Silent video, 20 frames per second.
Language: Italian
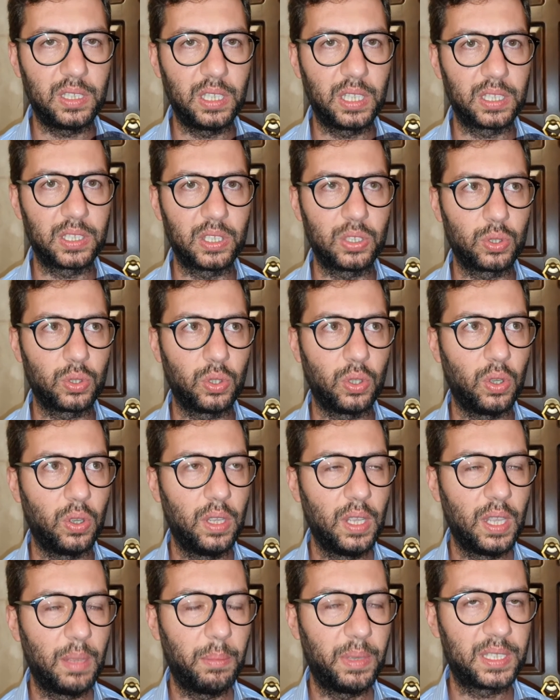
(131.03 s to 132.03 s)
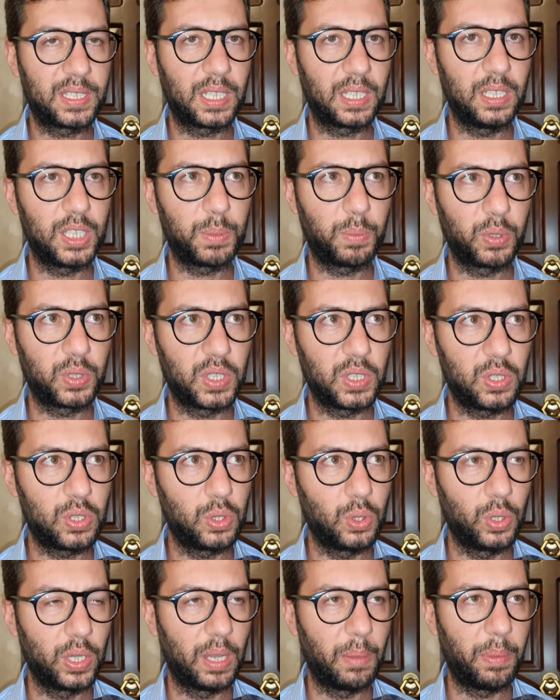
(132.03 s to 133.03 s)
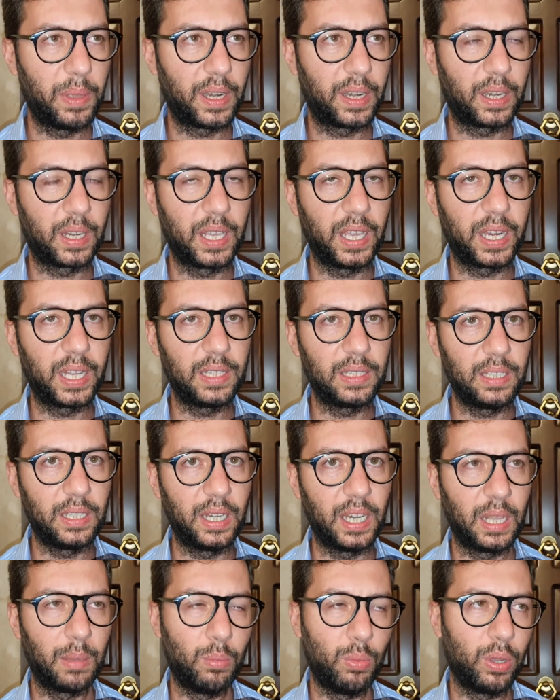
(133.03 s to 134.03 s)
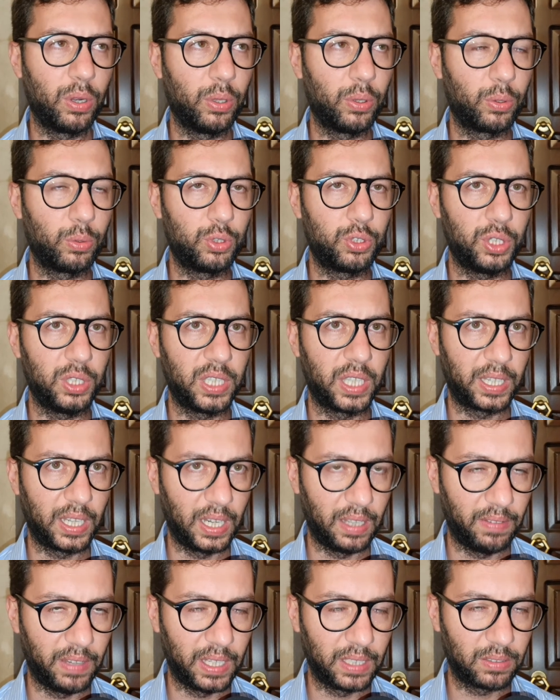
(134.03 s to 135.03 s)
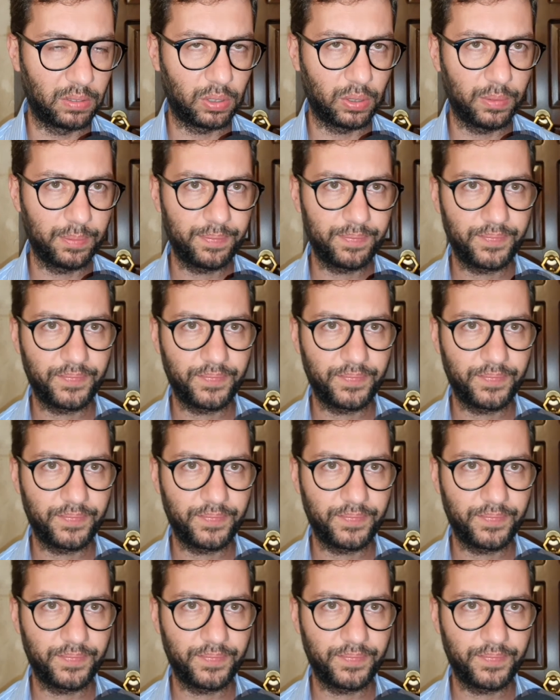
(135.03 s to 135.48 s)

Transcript: che si sono messi a disposizione per garantire la buona riuscita dell'evento.